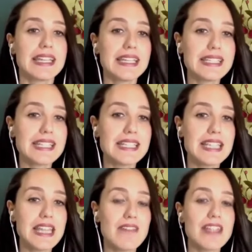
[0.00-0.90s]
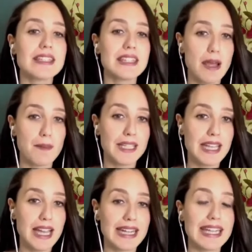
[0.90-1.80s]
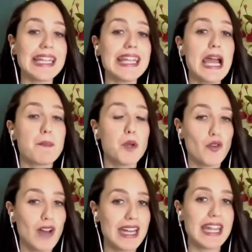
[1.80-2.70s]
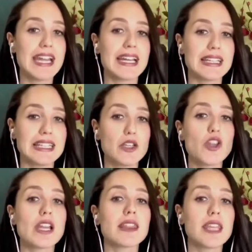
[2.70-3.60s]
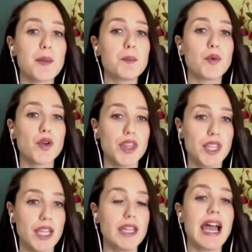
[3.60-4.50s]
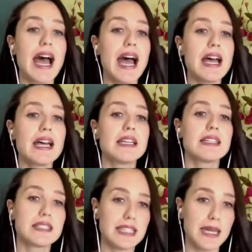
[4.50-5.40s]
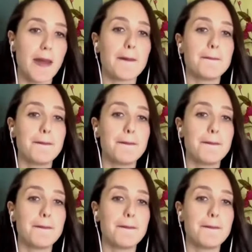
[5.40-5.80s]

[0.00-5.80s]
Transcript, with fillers: ¿Crees que se debe tramitar y aprobar el retiro del 100%? A, sí.